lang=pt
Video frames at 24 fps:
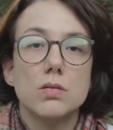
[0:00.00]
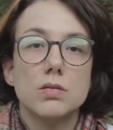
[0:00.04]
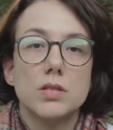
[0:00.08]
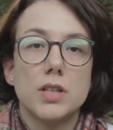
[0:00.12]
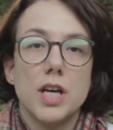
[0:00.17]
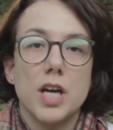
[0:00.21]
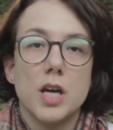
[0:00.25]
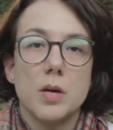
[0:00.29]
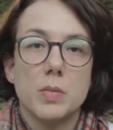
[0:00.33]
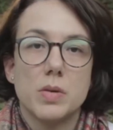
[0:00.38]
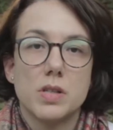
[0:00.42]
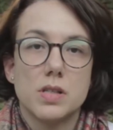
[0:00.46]

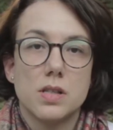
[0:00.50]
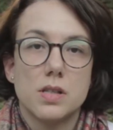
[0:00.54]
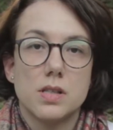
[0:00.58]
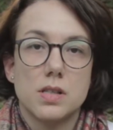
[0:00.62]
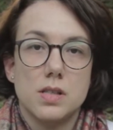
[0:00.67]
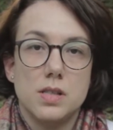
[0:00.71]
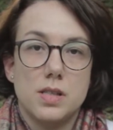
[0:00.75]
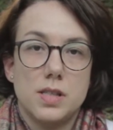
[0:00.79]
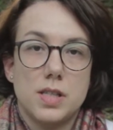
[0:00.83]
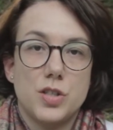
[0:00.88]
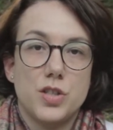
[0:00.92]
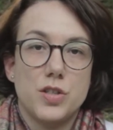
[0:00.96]
temas nas
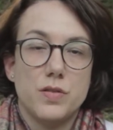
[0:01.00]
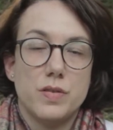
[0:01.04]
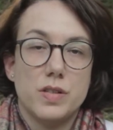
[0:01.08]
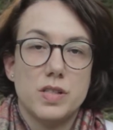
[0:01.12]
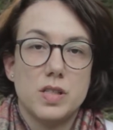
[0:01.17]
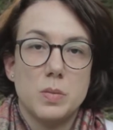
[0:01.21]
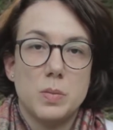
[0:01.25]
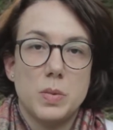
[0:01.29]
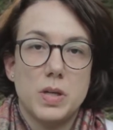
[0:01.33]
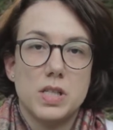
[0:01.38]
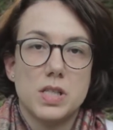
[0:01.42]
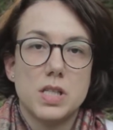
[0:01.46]
iniciativas
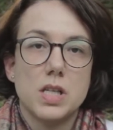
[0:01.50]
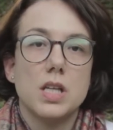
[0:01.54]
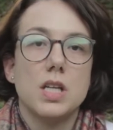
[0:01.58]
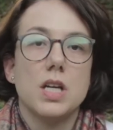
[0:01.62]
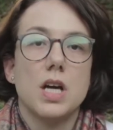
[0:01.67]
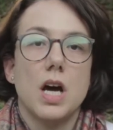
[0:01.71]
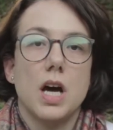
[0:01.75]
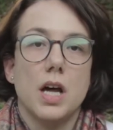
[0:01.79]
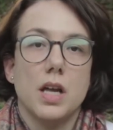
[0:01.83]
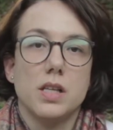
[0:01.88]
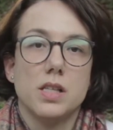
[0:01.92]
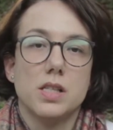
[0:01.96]

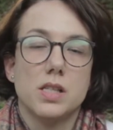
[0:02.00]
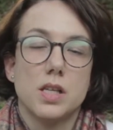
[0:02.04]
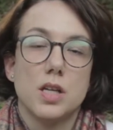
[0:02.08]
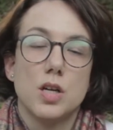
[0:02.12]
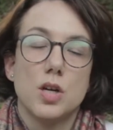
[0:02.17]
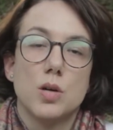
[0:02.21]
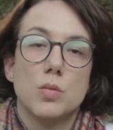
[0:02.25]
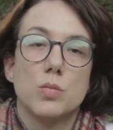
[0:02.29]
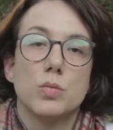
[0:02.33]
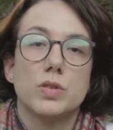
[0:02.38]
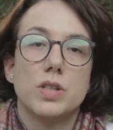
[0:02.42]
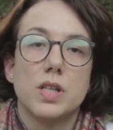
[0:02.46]
empresariais.
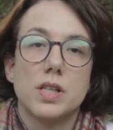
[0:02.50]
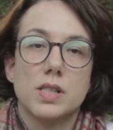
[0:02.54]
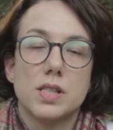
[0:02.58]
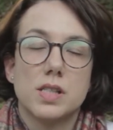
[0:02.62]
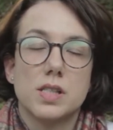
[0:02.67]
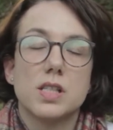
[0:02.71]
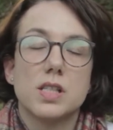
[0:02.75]
Mudanças